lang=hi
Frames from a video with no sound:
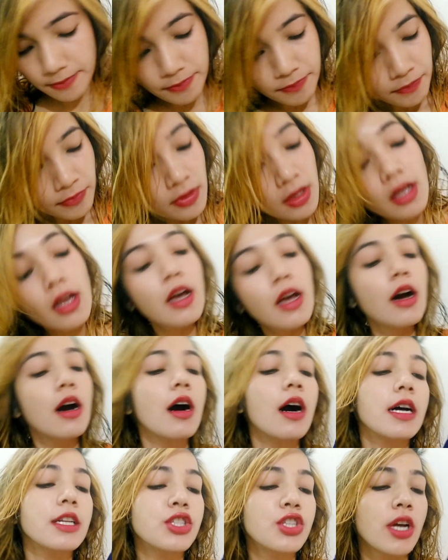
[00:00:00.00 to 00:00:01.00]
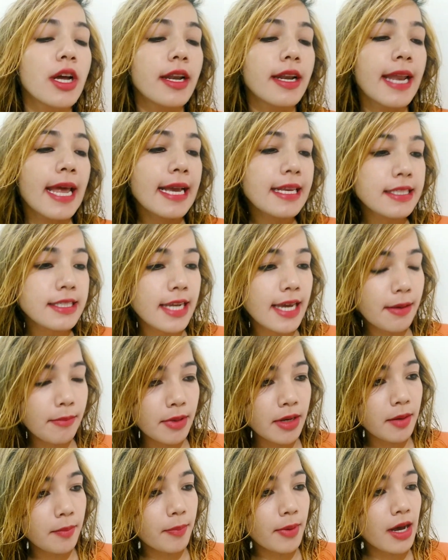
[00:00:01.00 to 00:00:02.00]
है अच्छा नेक्स्ट है
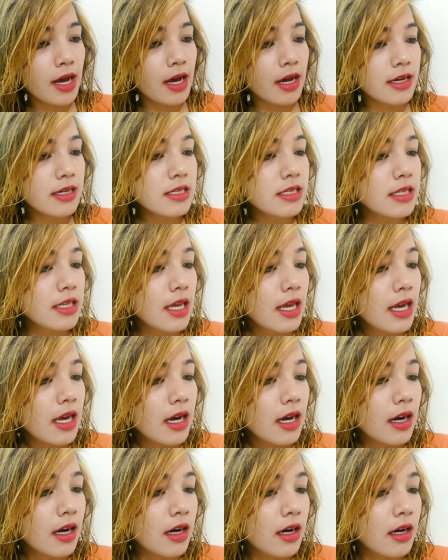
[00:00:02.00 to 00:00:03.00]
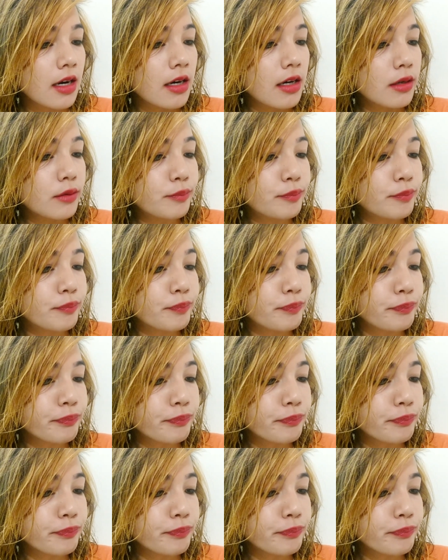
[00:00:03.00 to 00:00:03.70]
मेरे पास आ,